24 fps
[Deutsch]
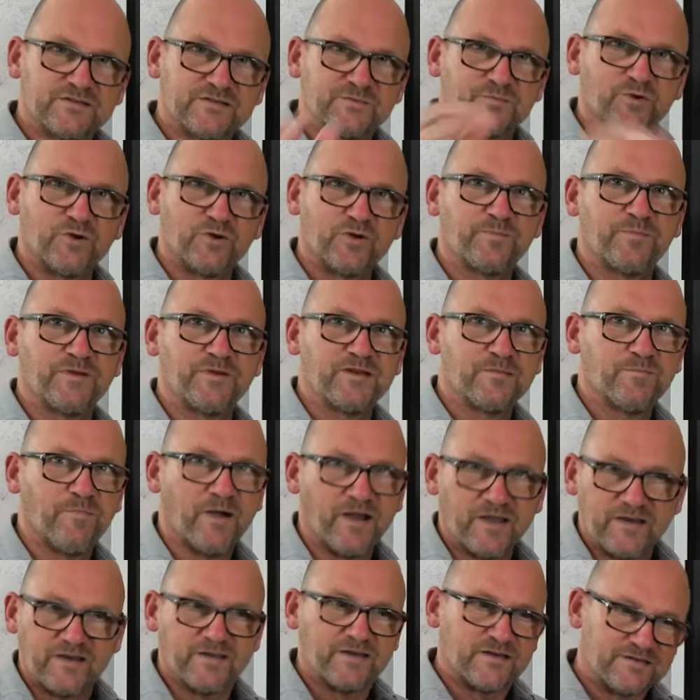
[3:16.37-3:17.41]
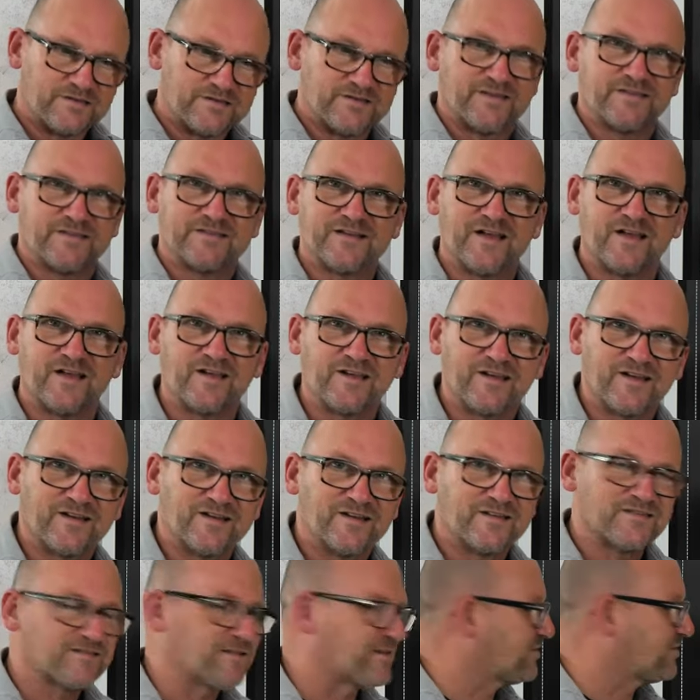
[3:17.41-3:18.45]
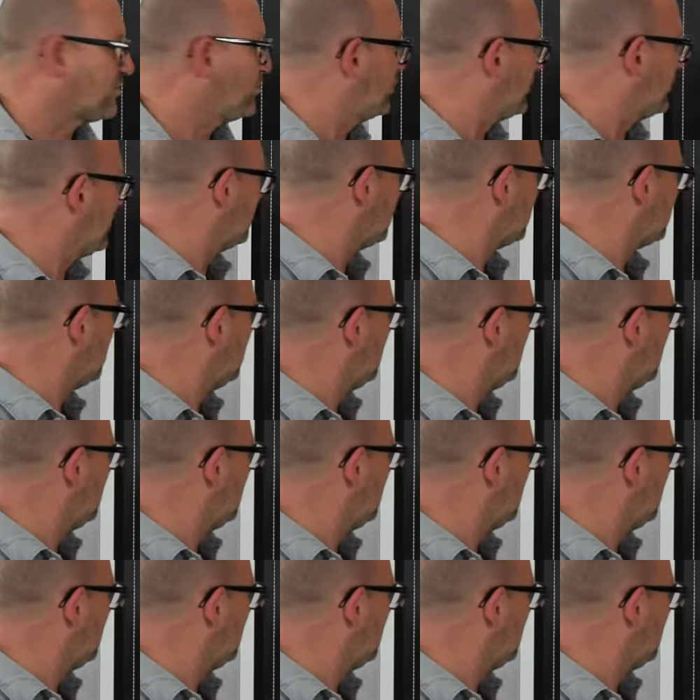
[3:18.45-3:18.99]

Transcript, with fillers: Zum Glück bin ich bei dir, dass ich dir sagen kann, dass das gut ist.